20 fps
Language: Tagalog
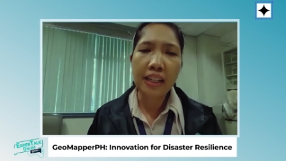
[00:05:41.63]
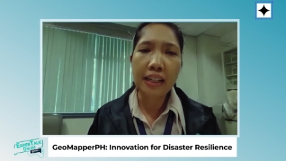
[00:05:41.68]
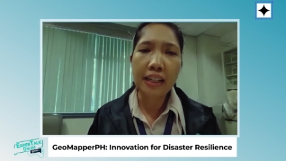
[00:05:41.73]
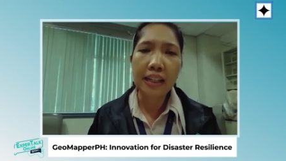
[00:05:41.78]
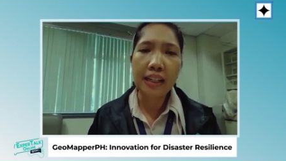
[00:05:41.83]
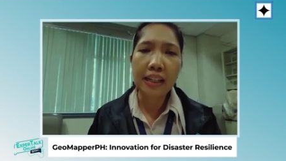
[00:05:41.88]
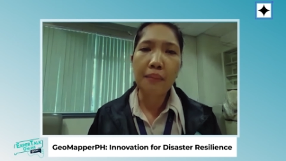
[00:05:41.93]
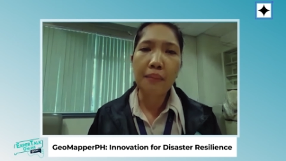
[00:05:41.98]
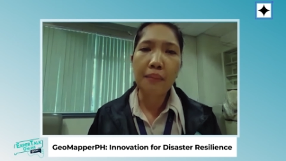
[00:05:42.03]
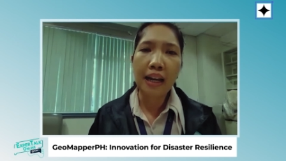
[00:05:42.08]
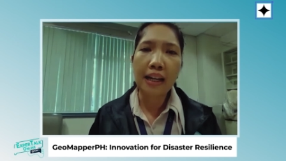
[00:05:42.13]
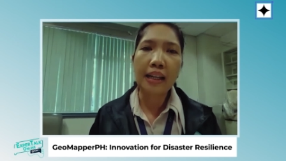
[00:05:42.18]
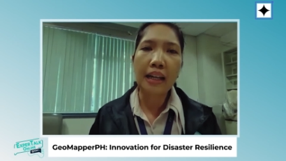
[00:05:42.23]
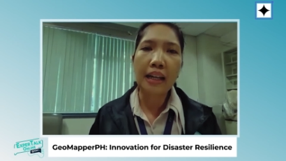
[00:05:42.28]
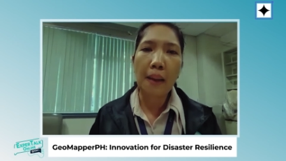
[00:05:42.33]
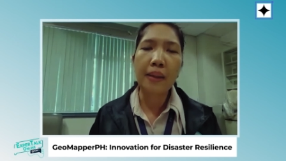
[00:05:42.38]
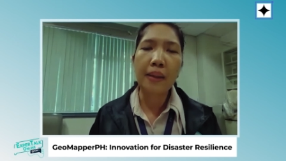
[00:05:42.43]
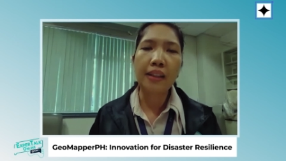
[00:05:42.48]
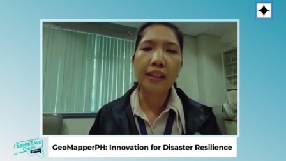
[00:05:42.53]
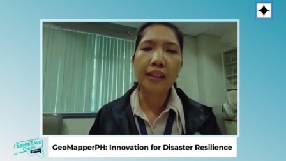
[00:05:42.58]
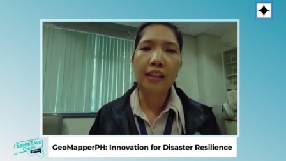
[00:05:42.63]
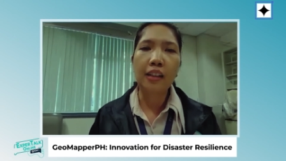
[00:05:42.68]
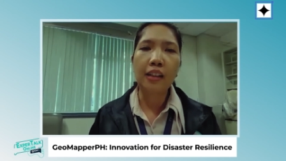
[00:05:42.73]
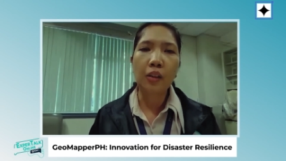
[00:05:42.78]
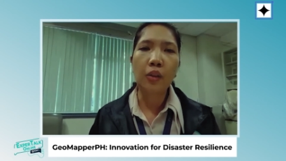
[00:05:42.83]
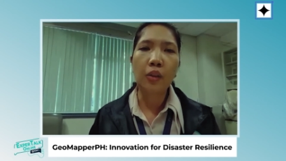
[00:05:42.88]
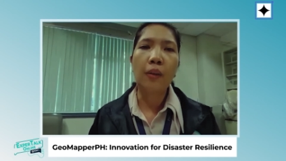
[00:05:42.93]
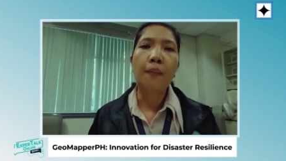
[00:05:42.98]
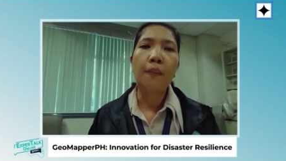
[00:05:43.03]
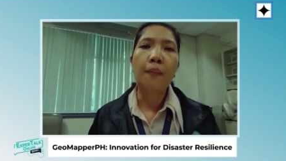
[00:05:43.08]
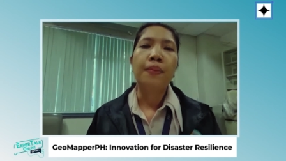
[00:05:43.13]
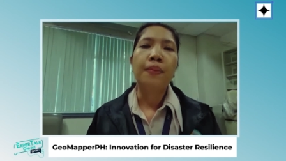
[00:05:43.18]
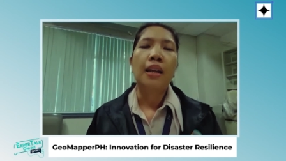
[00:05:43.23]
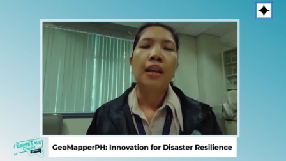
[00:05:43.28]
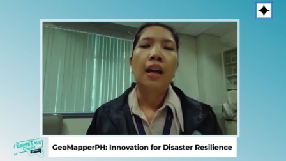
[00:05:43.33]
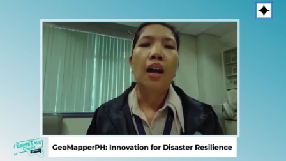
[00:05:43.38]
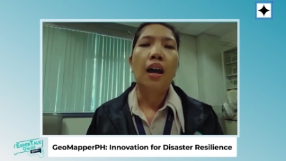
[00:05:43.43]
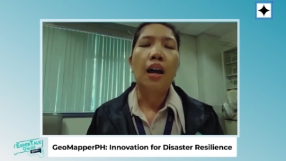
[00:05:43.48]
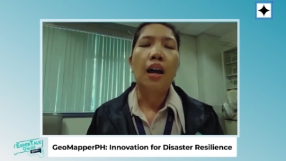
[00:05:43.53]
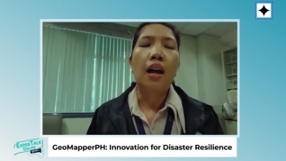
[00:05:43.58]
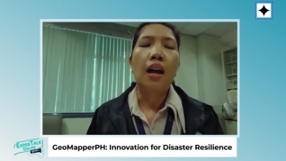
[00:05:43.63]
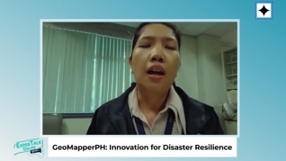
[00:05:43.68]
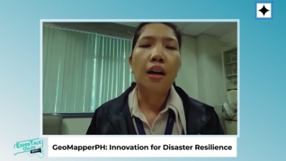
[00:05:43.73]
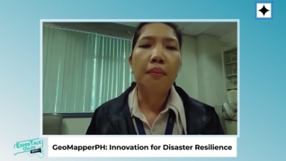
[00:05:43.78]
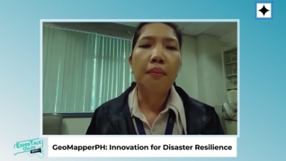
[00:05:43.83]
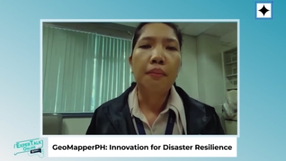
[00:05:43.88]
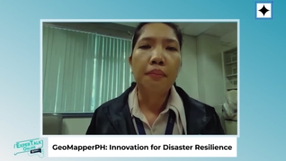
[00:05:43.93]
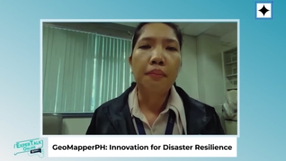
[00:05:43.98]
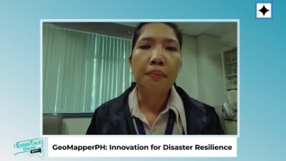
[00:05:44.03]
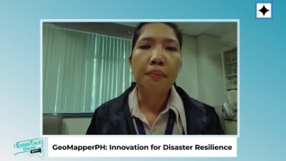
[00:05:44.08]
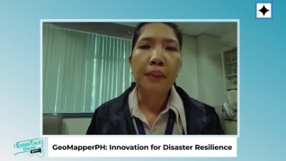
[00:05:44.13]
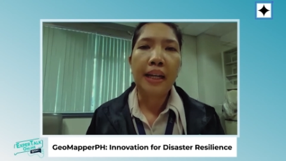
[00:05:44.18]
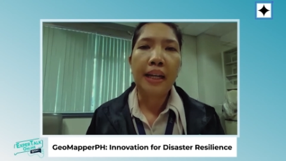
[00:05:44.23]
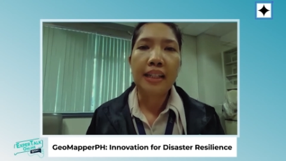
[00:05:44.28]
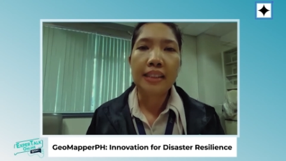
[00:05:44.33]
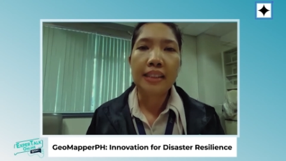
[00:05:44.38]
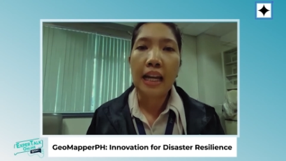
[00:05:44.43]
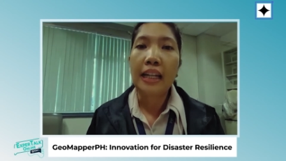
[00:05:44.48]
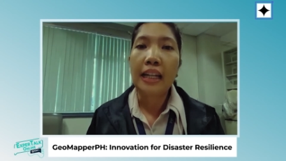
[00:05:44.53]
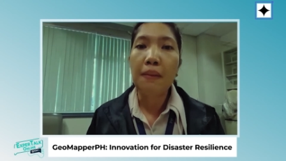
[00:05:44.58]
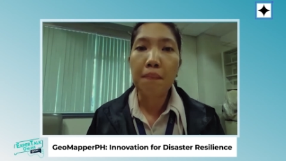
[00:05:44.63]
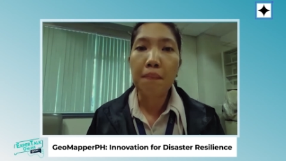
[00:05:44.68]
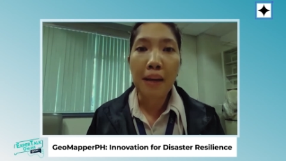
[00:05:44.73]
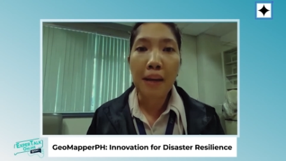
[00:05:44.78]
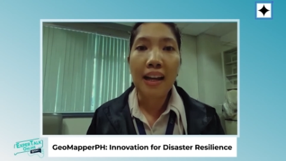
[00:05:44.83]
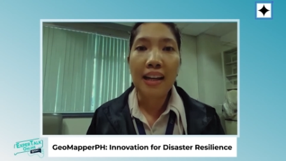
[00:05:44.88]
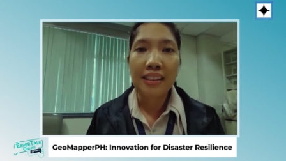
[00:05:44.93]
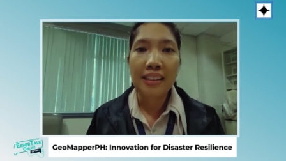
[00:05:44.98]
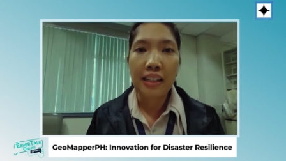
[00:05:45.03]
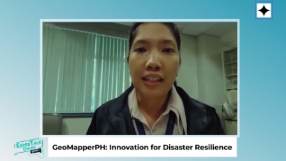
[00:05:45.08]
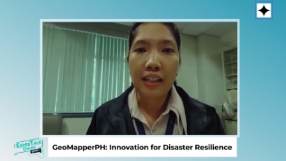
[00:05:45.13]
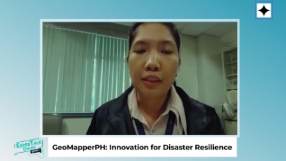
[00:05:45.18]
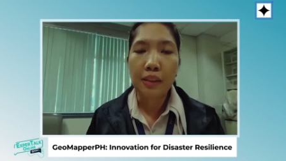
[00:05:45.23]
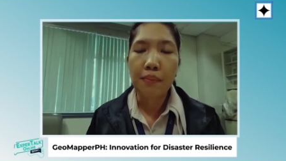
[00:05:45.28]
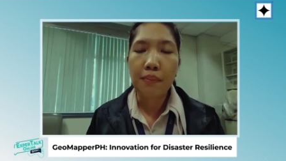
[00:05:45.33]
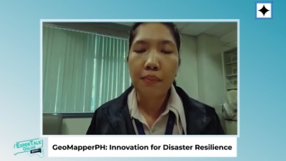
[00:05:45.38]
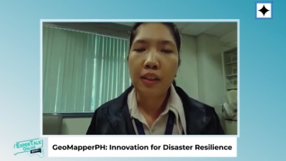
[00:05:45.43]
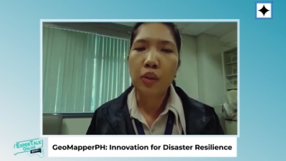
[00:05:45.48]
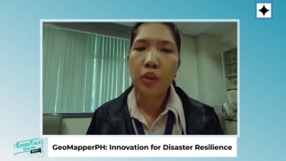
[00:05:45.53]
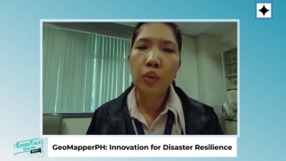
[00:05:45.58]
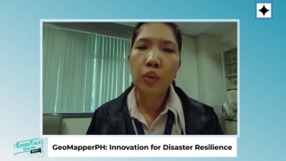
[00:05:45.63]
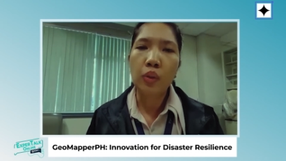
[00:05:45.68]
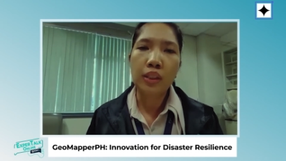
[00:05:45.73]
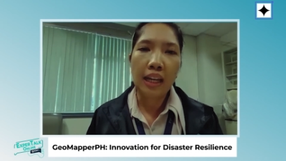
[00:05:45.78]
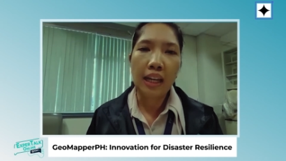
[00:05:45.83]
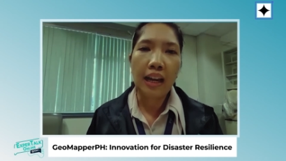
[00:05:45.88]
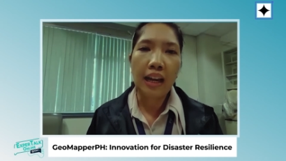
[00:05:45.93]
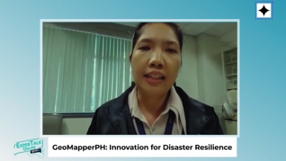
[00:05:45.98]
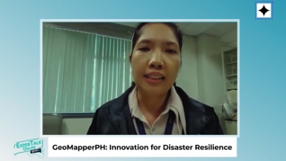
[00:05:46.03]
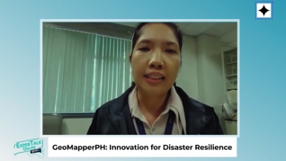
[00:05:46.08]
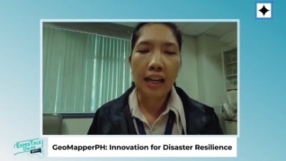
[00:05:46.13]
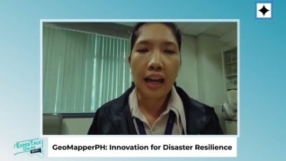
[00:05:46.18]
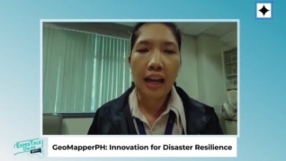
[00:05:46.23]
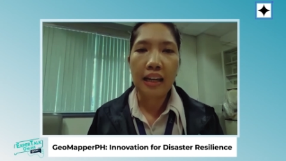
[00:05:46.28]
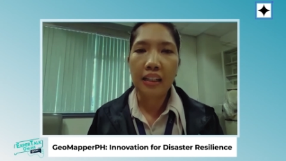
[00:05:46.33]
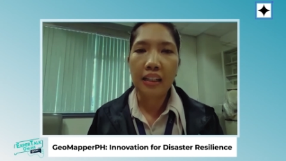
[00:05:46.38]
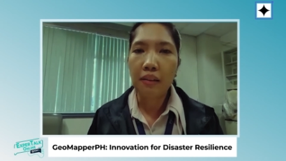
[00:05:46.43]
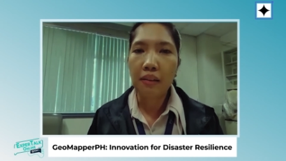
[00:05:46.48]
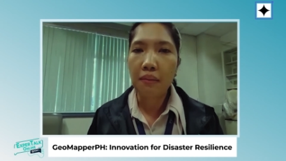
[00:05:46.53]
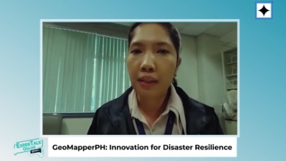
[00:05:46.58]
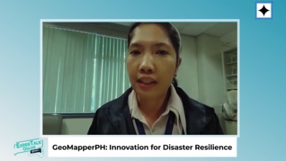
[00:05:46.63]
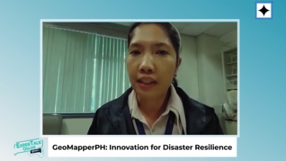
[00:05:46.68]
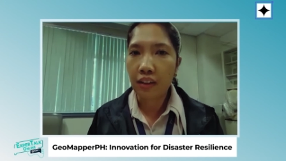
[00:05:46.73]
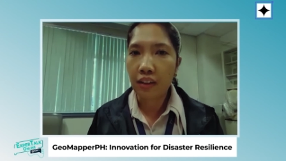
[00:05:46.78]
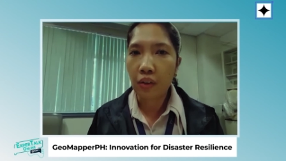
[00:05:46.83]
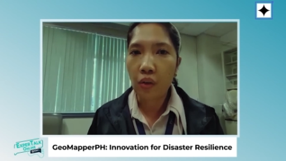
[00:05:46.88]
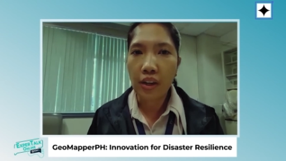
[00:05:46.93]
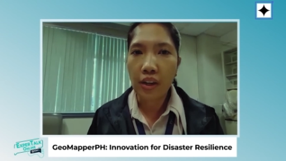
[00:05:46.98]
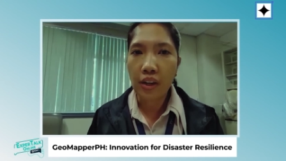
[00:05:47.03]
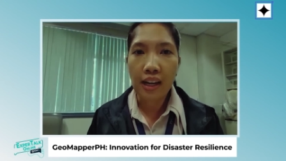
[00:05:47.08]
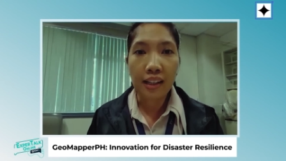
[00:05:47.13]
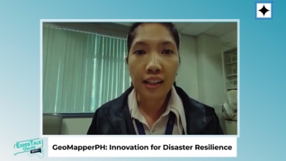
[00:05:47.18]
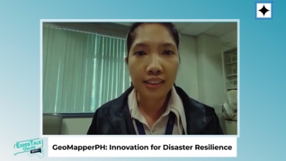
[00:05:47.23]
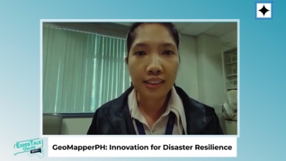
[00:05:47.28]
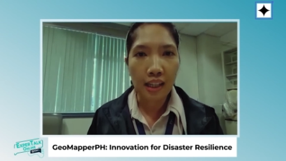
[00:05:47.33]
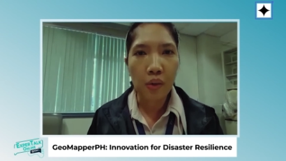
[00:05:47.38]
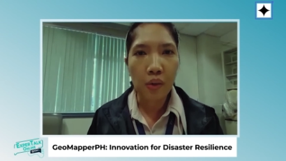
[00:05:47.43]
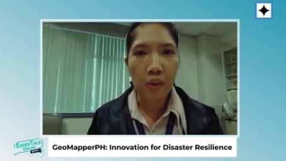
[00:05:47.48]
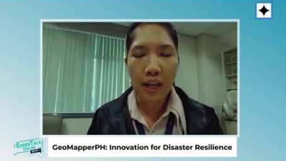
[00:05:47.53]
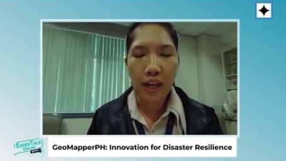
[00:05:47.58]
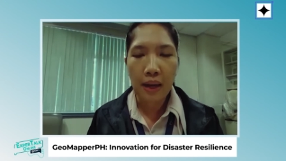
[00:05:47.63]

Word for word: magagamit din ito um, para sa impact assessment kung sakasakaling magkaroon ng sakuna.